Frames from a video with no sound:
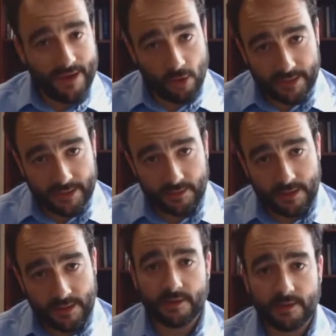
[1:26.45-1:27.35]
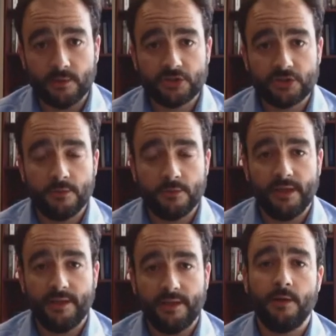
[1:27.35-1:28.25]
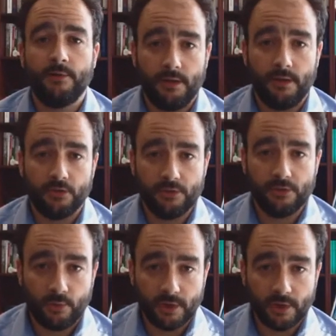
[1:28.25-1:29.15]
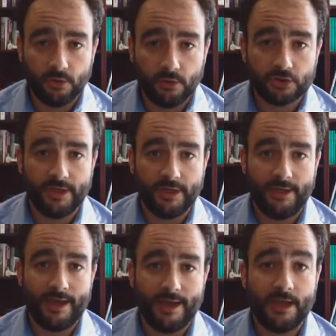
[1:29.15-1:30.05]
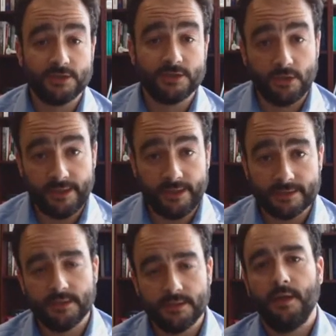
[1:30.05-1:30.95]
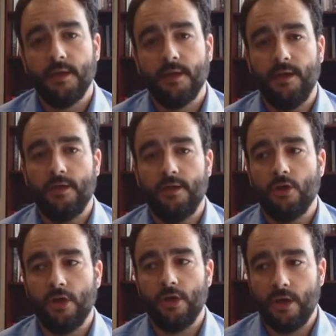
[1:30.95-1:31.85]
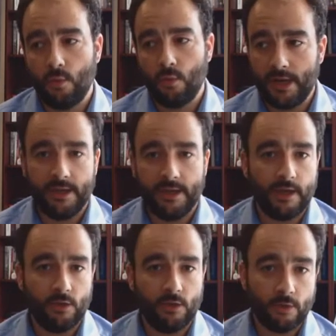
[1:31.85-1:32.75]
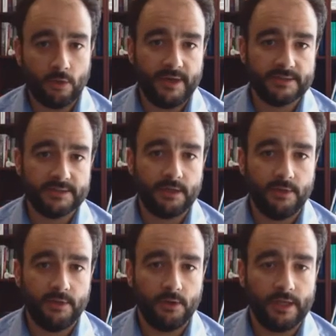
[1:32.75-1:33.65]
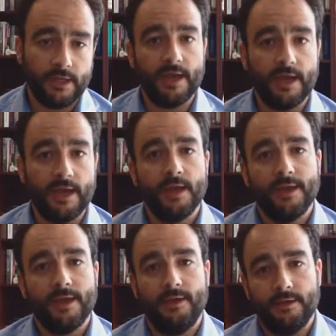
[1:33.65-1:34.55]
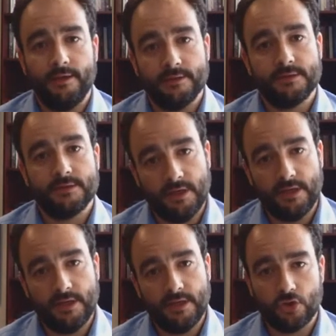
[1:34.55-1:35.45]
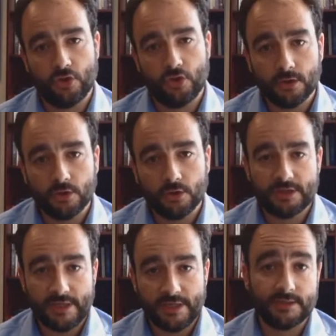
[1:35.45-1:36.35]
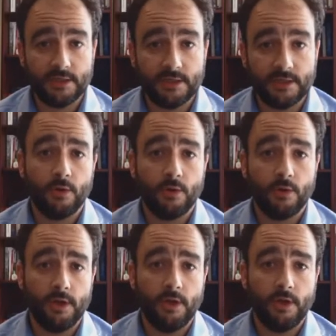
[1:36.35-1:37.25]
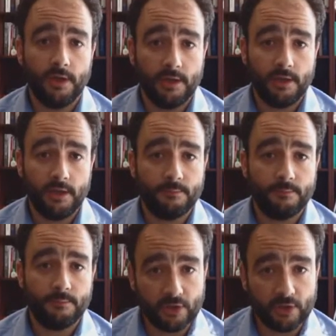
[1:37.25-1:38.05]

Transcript: la mayor parte de la recaudación viene dada por los impuestos a las gasolinas, eh, en la cual en algunos países en América Latina, eh, si bien estos son altos, siguen siendo eh,